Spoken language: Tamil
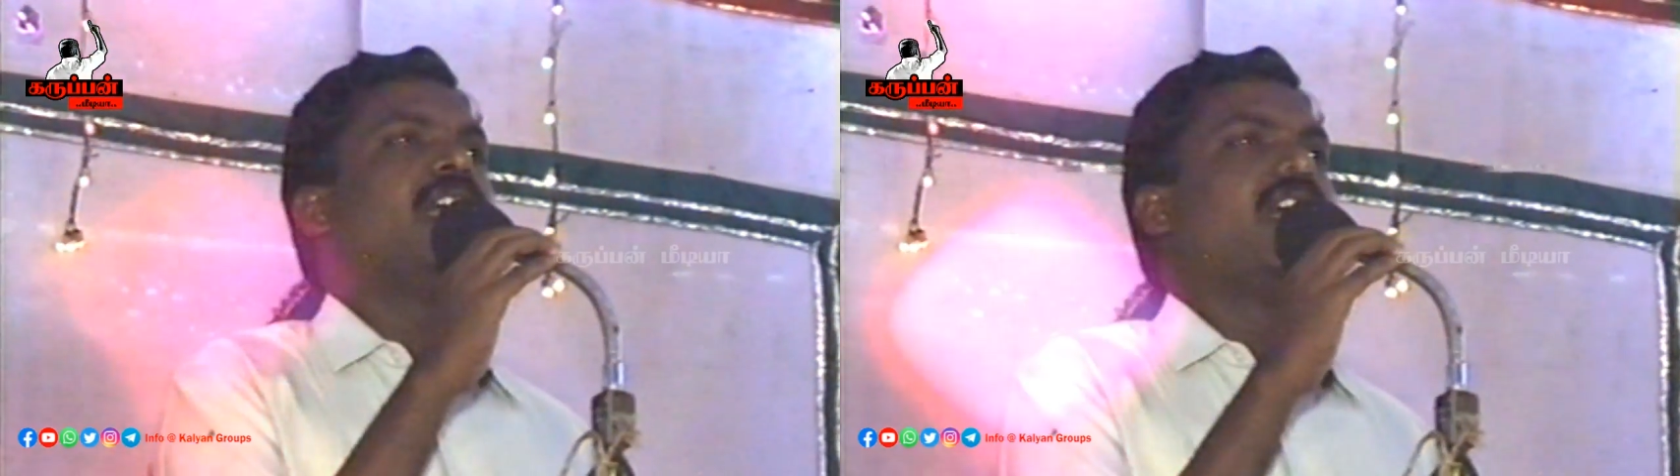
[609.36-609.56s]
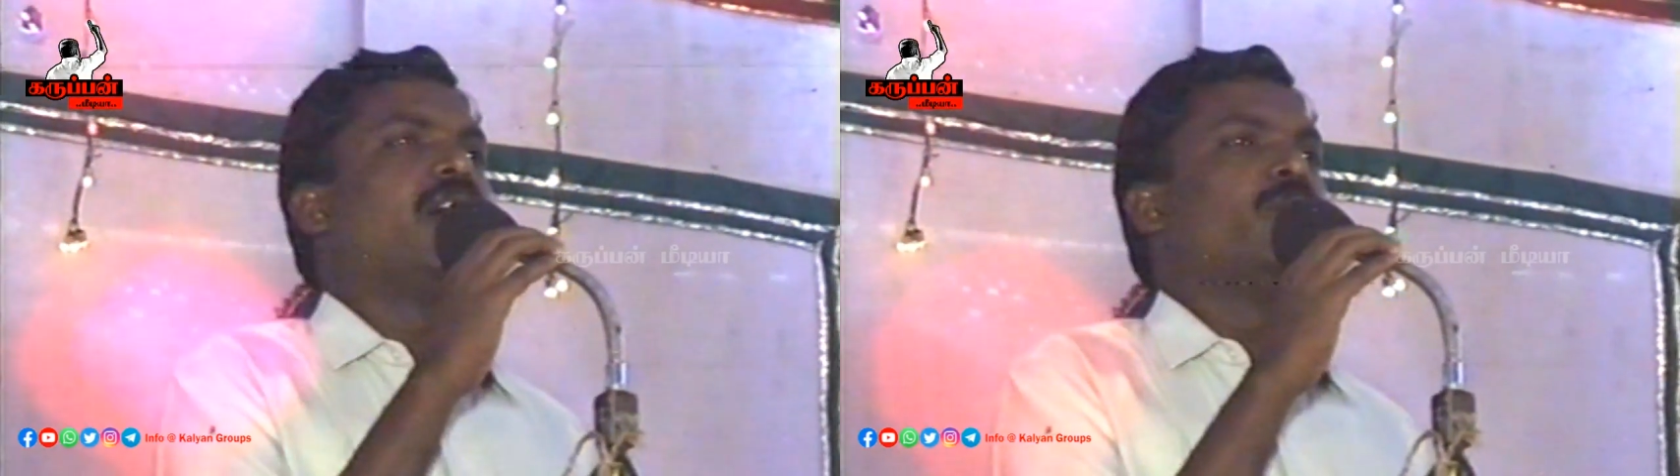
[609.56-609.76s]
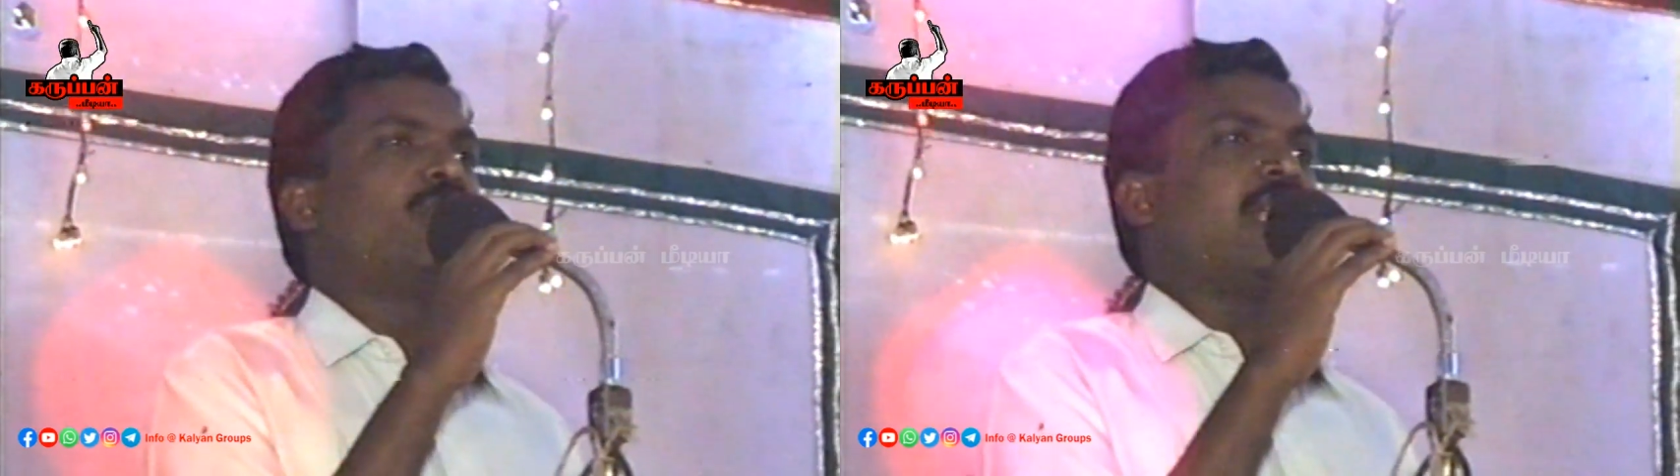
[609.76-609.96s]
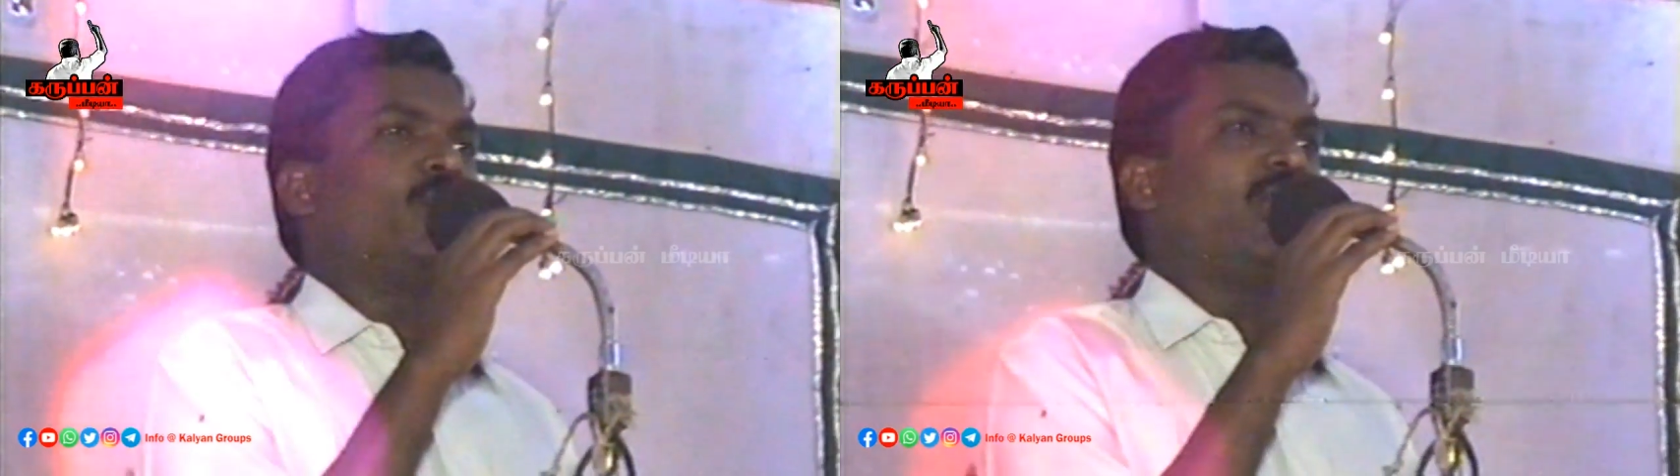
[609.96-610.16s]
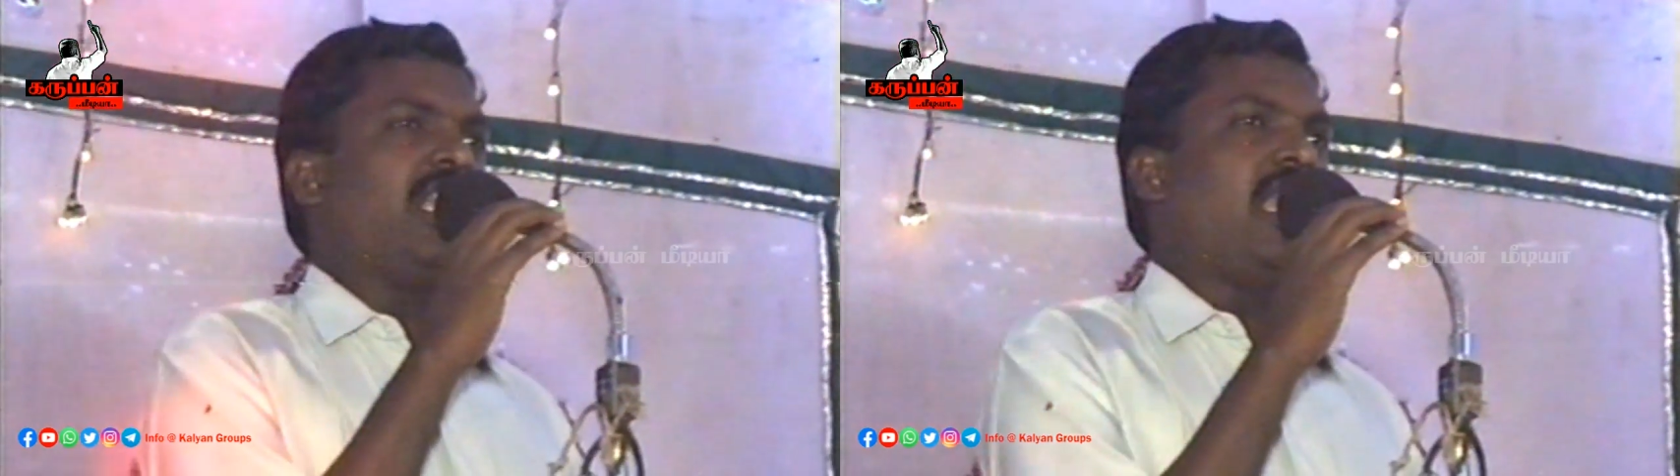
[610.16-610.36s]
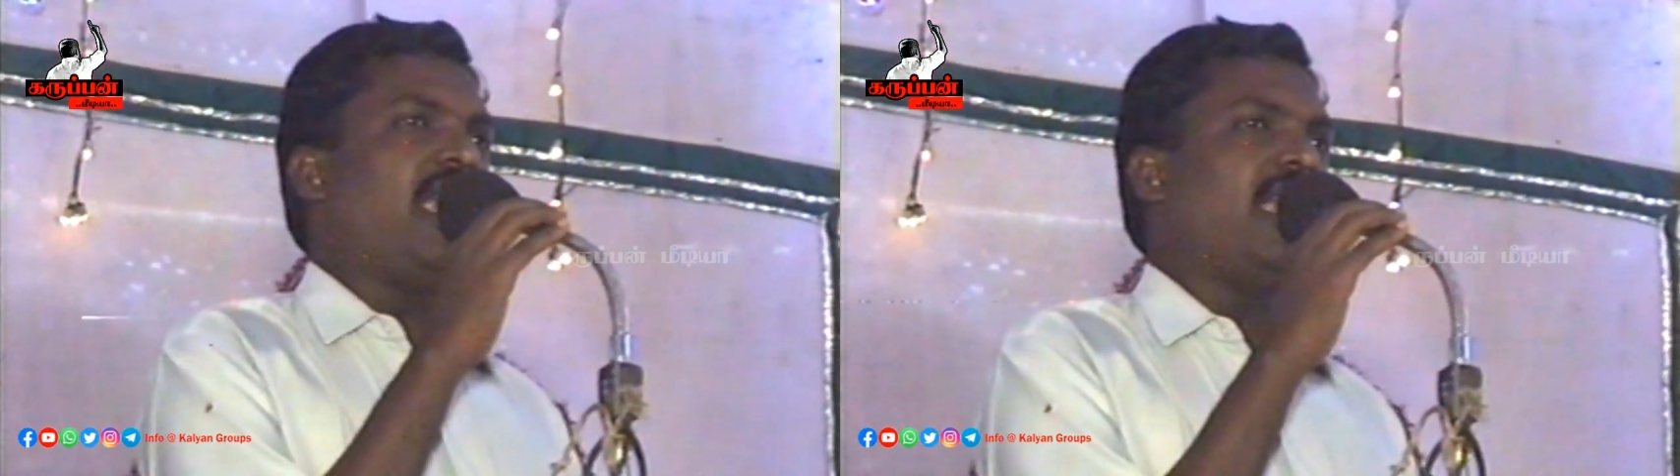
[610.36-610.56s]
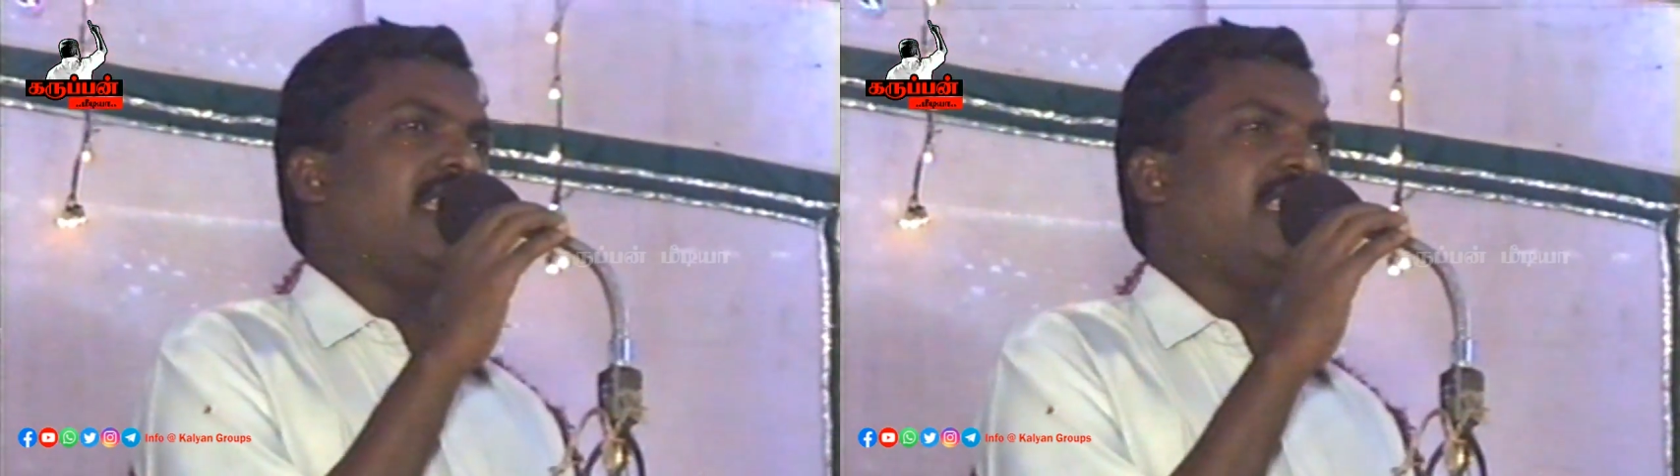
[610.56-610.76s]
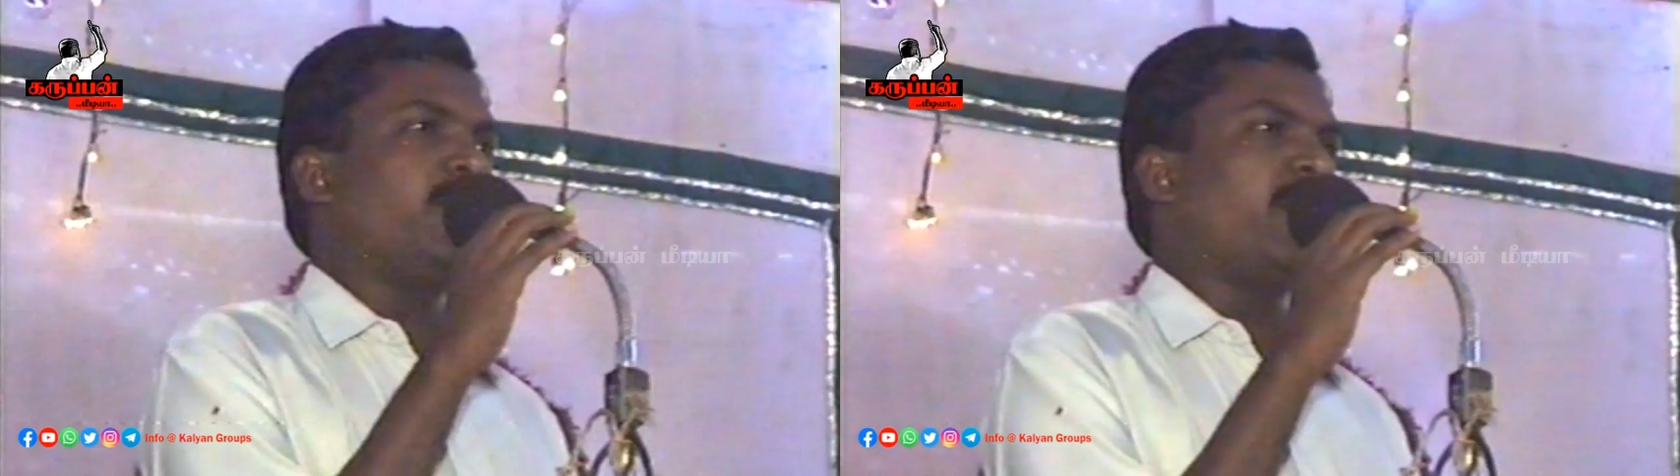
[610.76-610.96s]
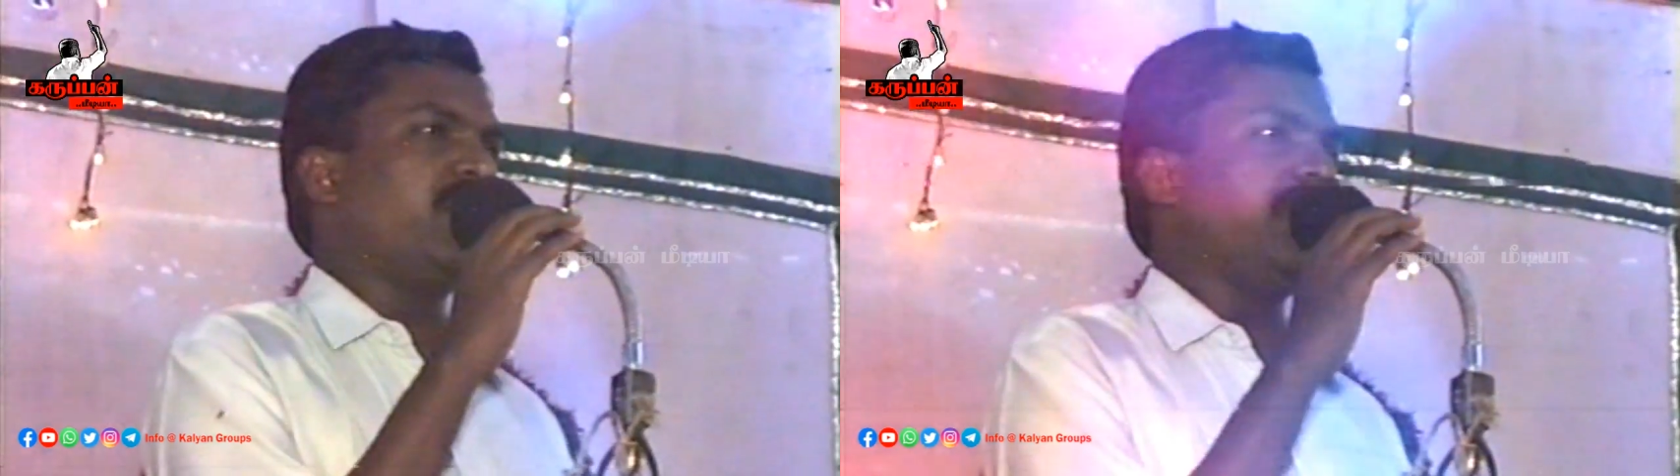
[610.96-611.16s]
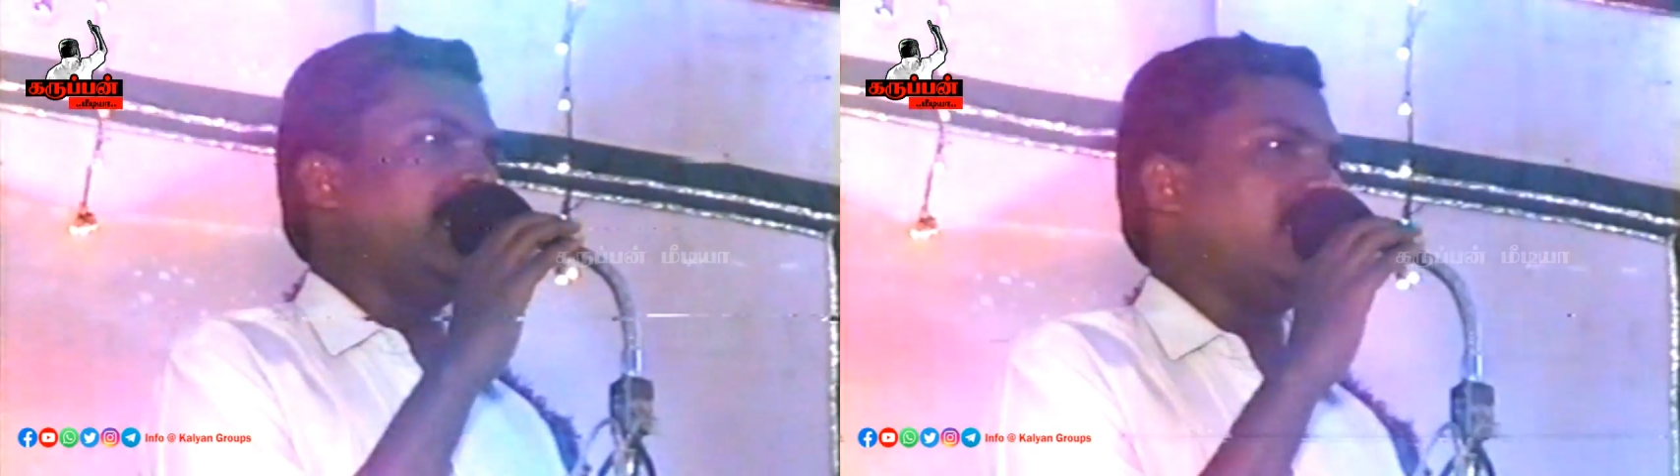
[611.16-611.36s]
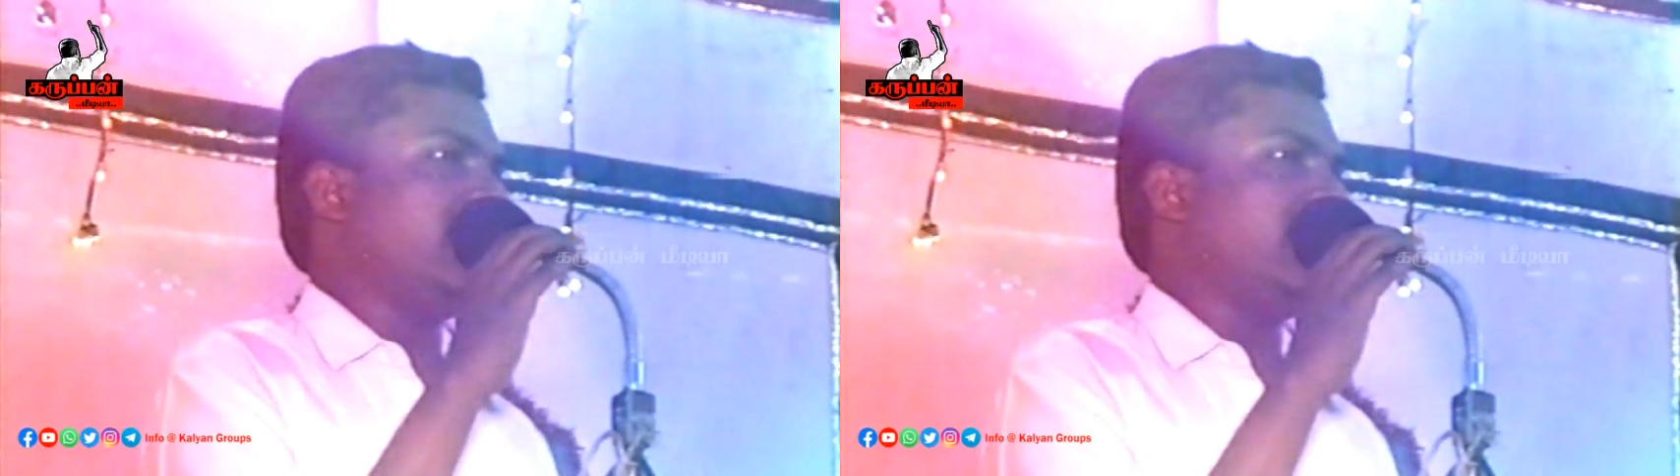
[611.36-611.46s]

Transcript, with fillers: முதன் முதலிலே இந்த பகுதியில்